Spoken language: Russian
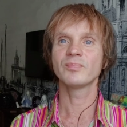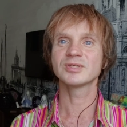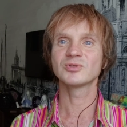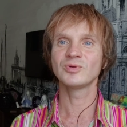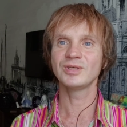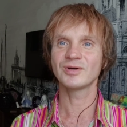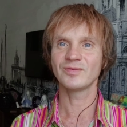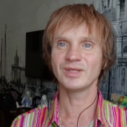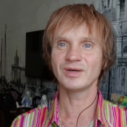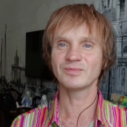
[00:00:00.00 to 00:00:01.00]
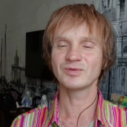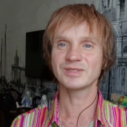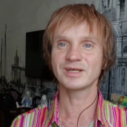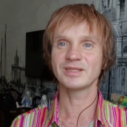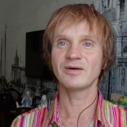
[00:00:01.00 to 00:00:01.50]
постулированием, то
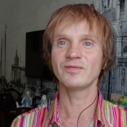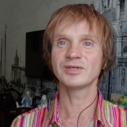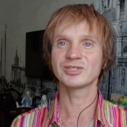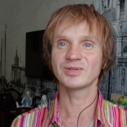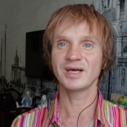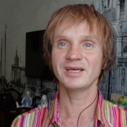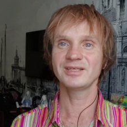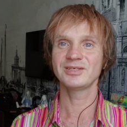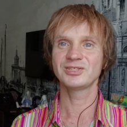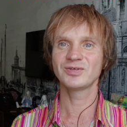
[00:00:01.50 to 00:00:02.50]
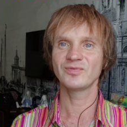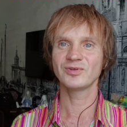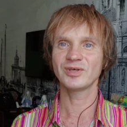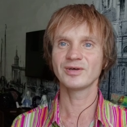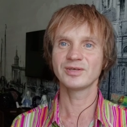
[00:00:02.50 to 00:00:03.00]
есть когда вы желаете
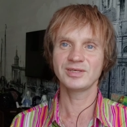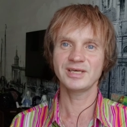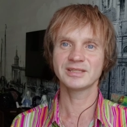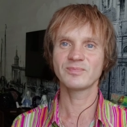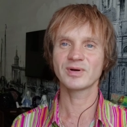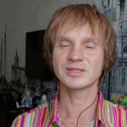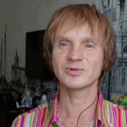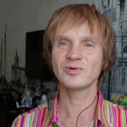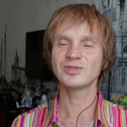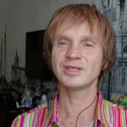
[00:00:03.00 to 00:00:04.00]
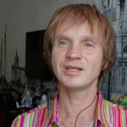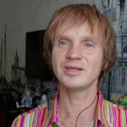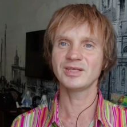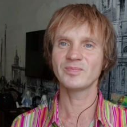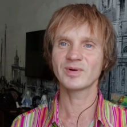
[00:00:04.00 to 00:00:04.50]
чего-то, и это происходит или
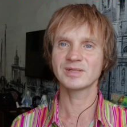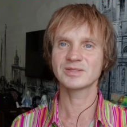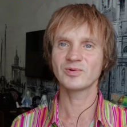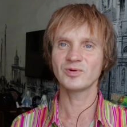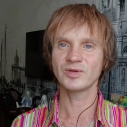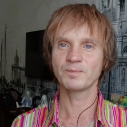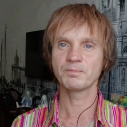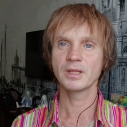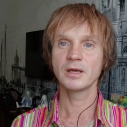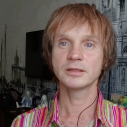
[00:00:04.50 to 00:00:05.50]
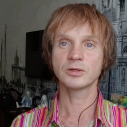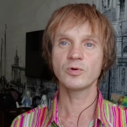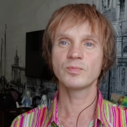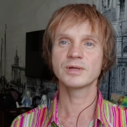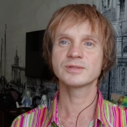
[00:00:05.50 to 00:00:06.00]
не происходит.
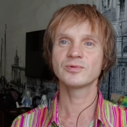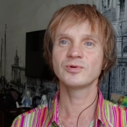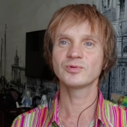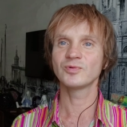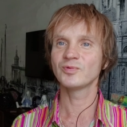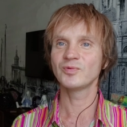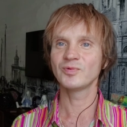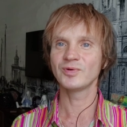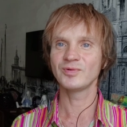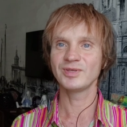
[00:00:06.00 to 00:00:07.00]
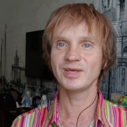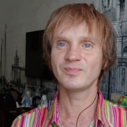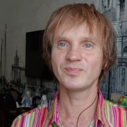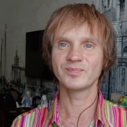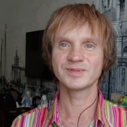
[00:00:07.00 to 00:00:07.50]
Такое происходит у людей
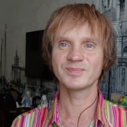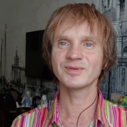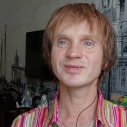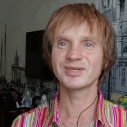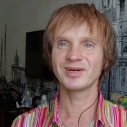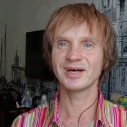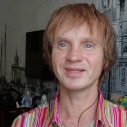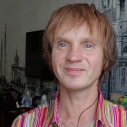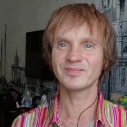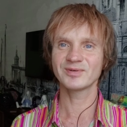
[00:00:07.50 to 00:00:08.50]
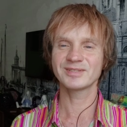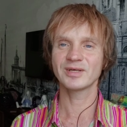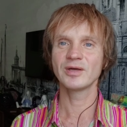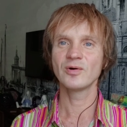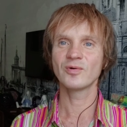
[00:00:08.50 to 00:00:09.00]
сплошь и рядом.
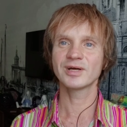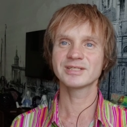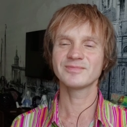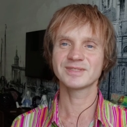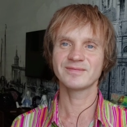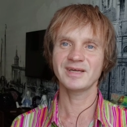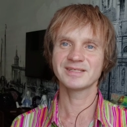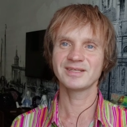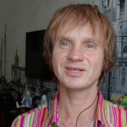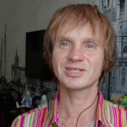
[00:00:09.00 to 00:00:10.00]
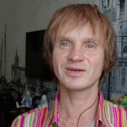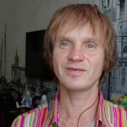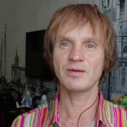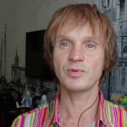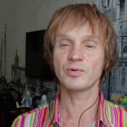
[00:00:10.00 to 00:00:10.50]
Просто у каждого своя задержка
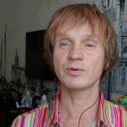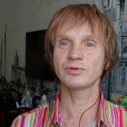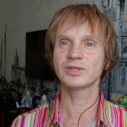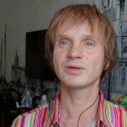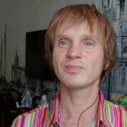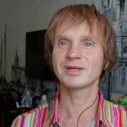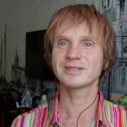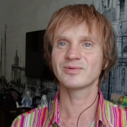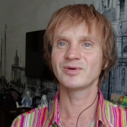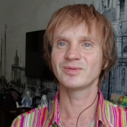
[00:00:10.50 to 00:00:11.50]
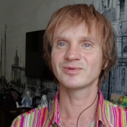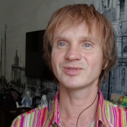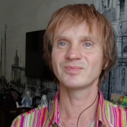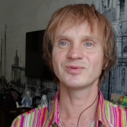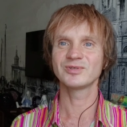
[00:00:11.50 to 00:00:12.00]
времени. У кого-то это происходит,
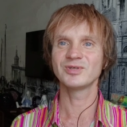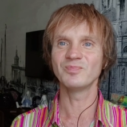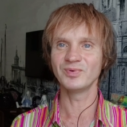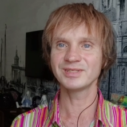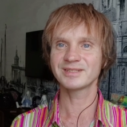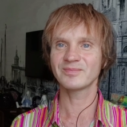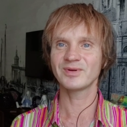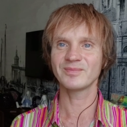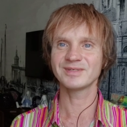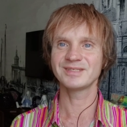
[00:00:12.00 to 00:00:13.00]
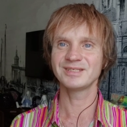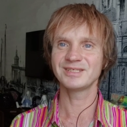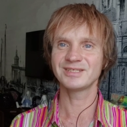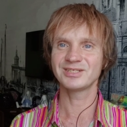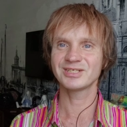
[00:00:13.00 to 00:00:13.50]
может быть, очень быстро, прямо здесь
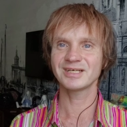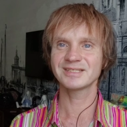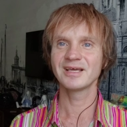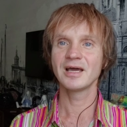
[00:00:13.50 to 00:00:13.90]
и сейчас,